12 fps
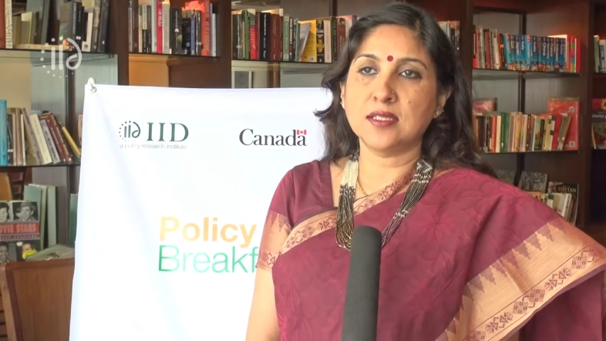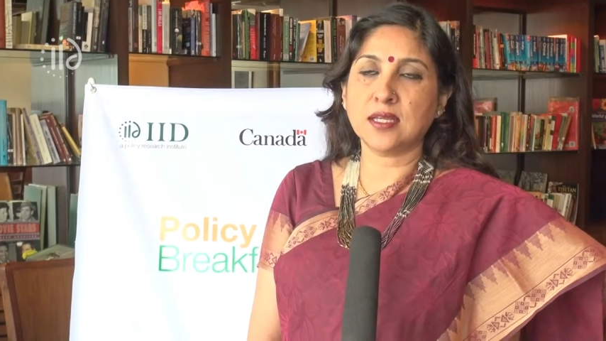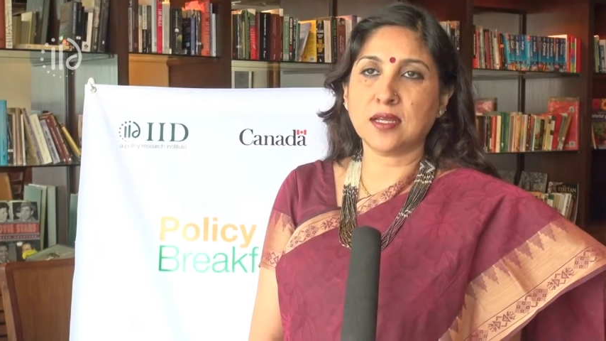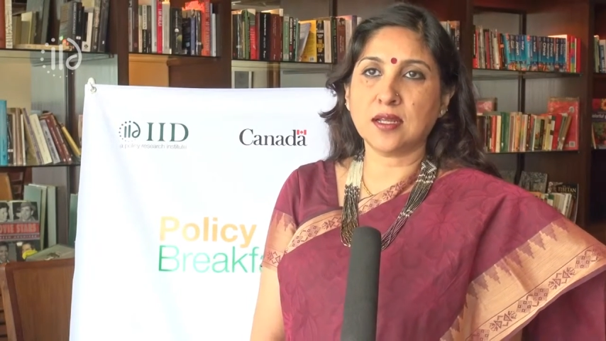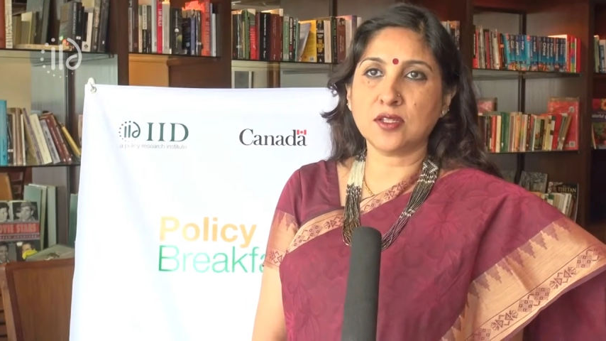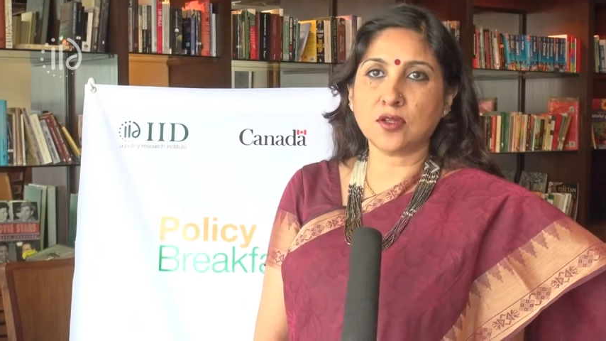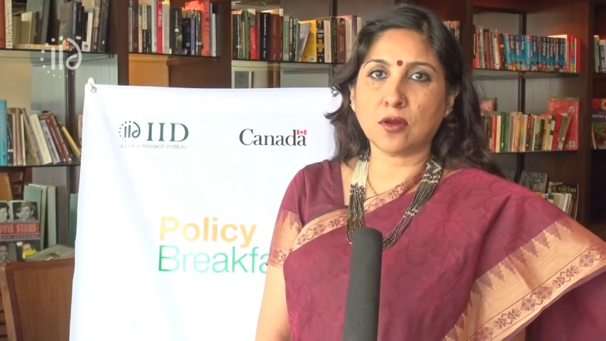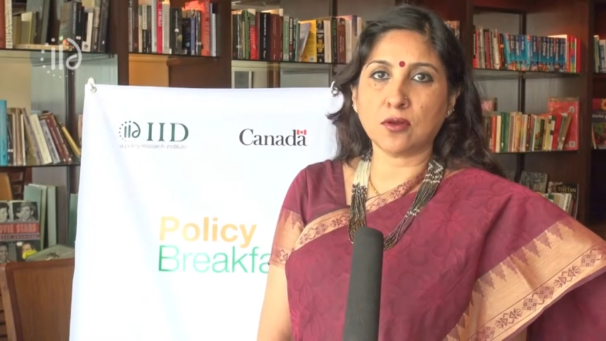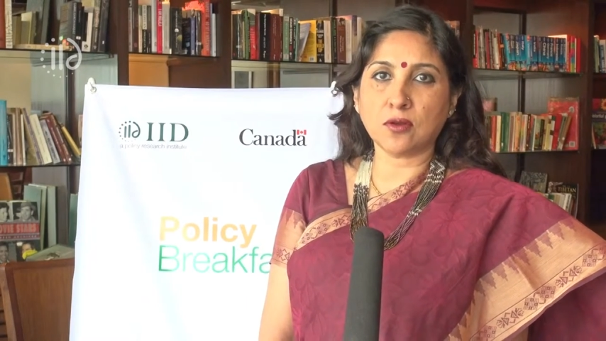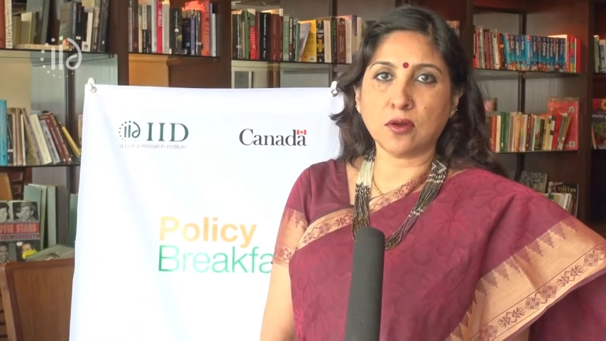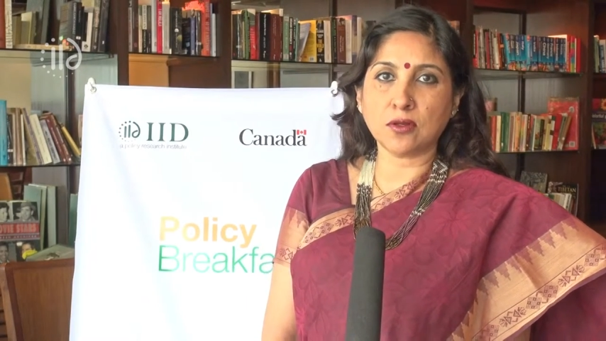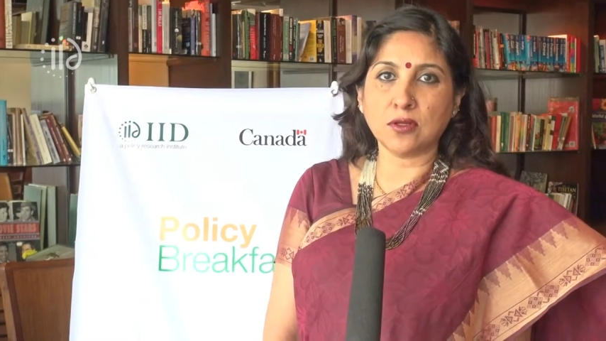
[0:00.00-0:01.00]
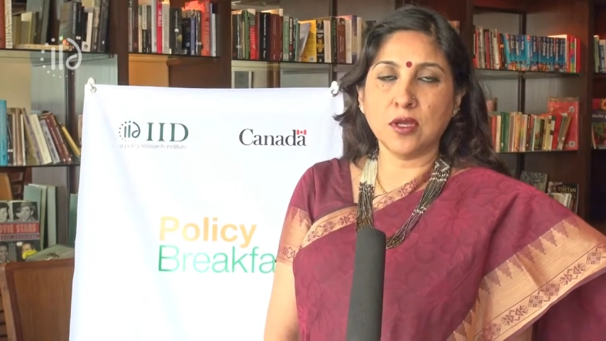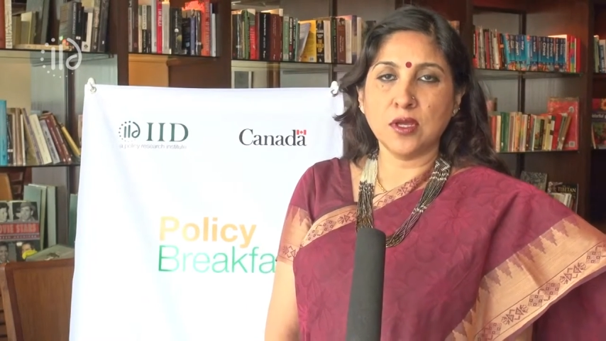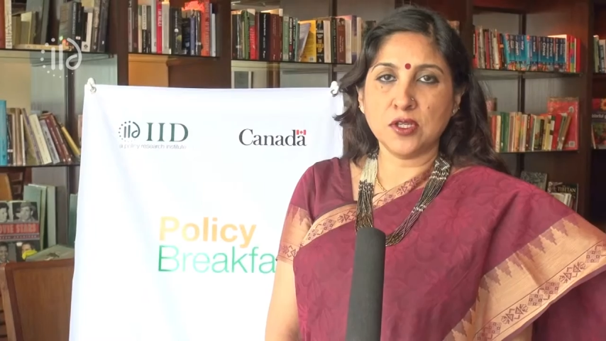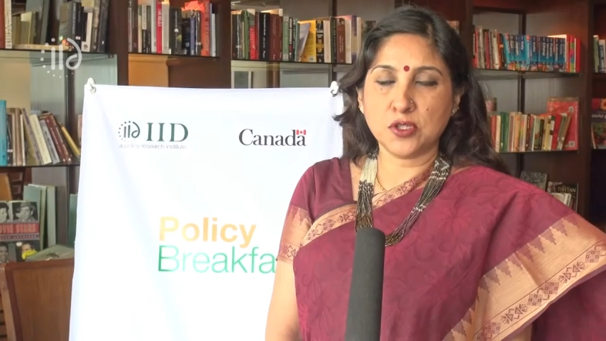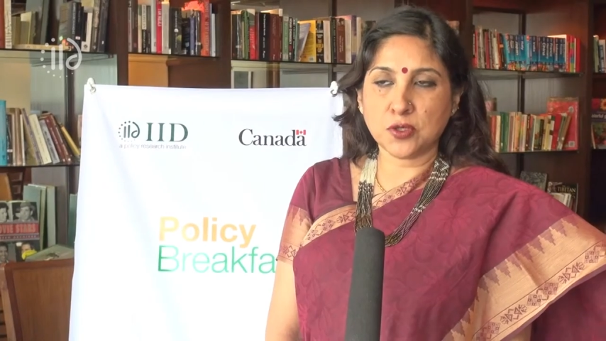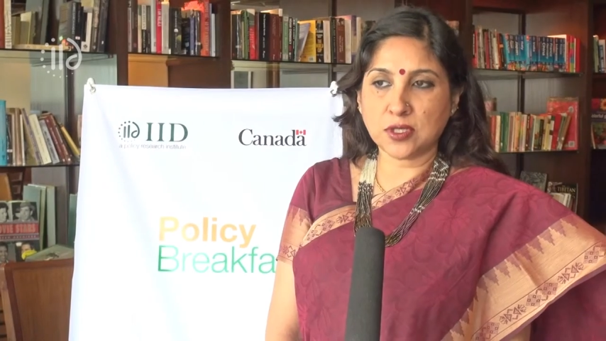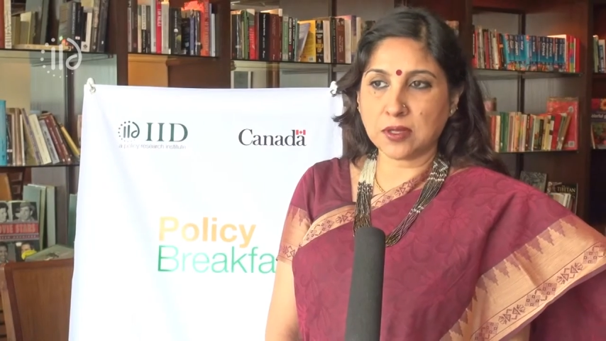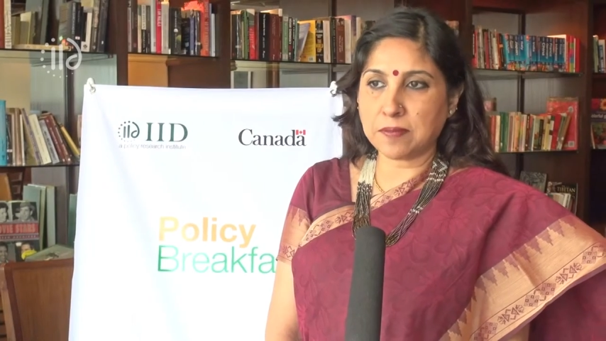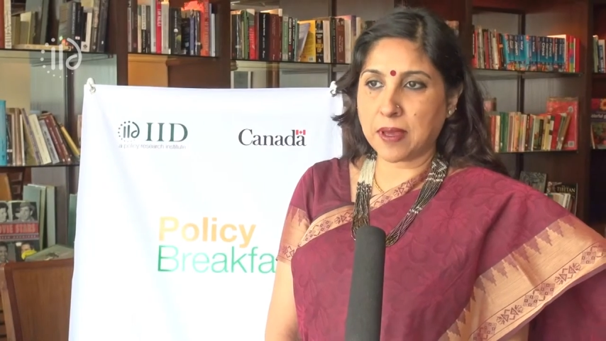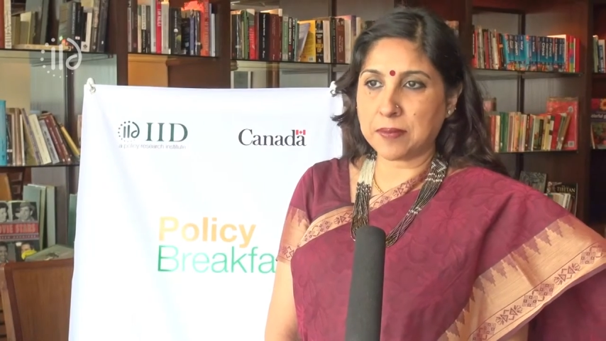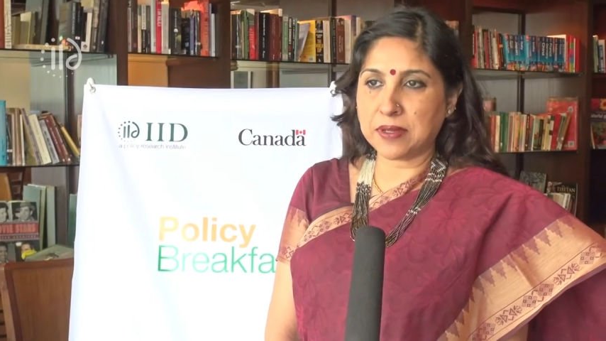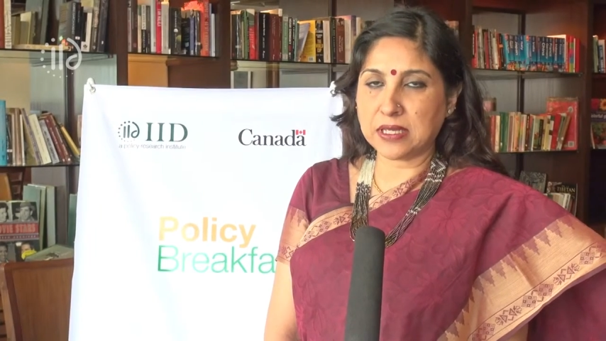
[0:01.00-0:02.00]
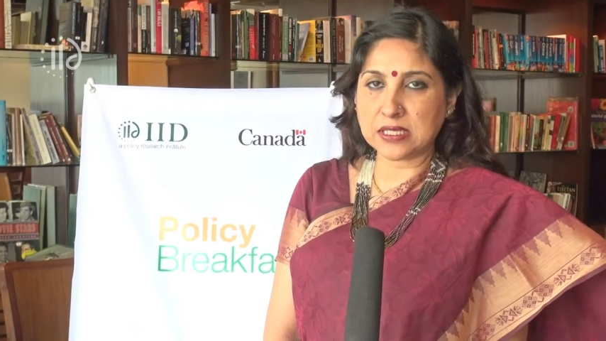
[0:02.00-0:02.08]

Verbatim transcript: যেখানে জনগণ সঠিকভাবে